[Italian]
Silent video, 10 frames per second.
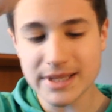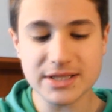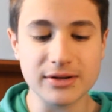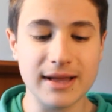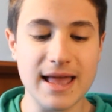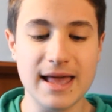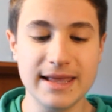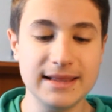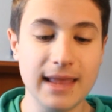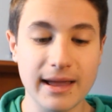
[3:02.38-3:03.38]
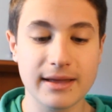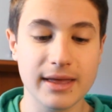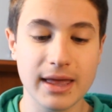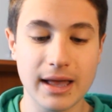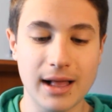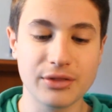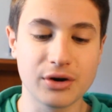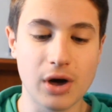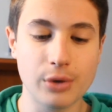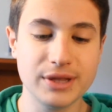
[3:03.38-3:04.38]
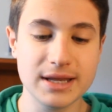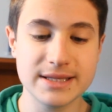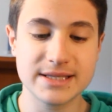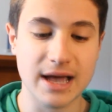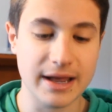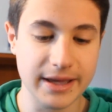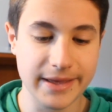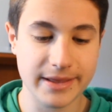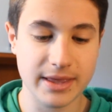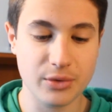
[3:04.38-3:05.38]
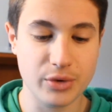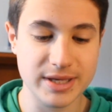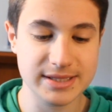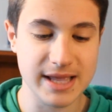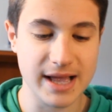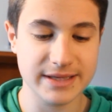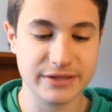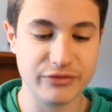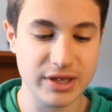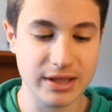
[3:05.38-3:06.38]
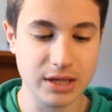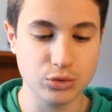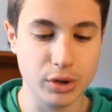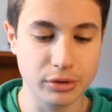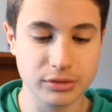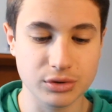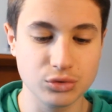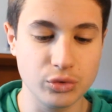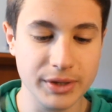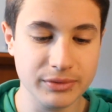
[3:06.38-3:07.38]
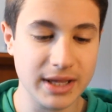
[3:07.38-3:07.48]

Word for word: Questo è il deck che andrò a utilizzare in questa sfida 2 contro 2,